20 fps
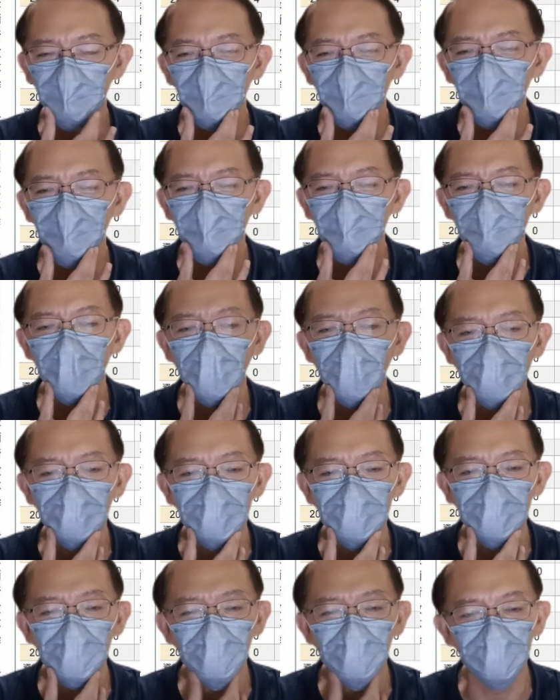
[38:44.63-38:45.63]
人都不好，
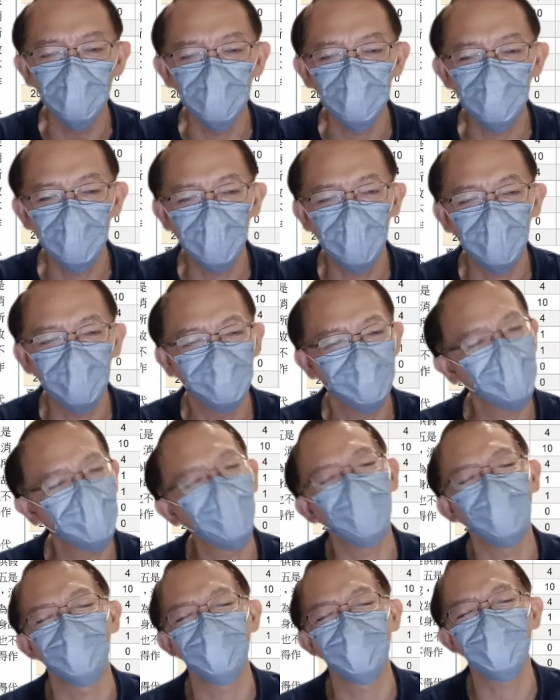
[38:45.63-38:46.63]
只有我的最好，这
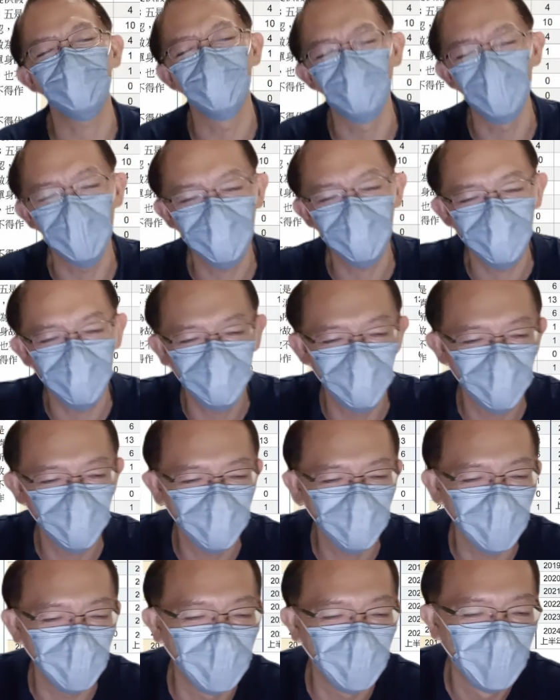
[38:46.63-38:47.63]
好像没什么不
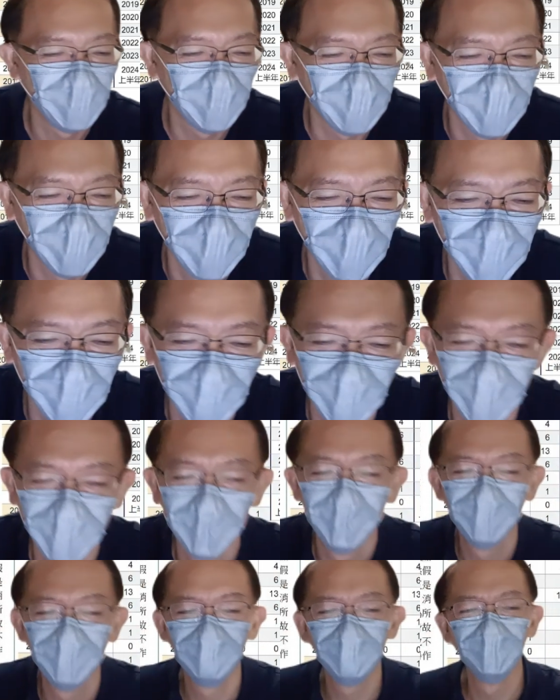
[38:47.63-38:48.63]
对。
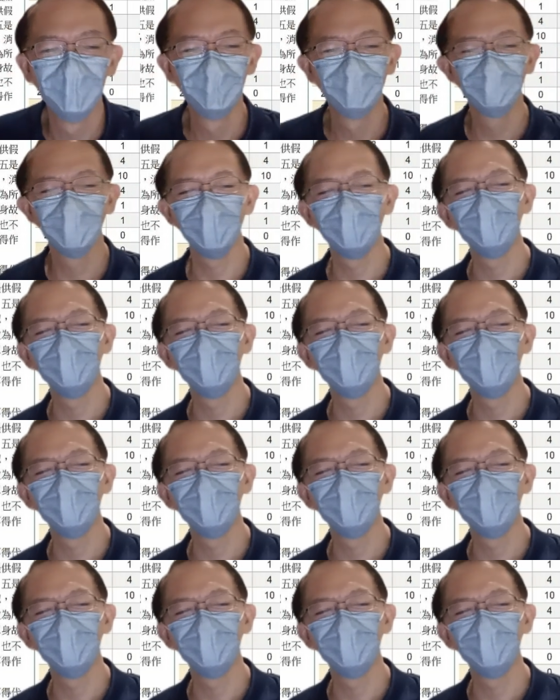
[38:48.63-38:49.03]
来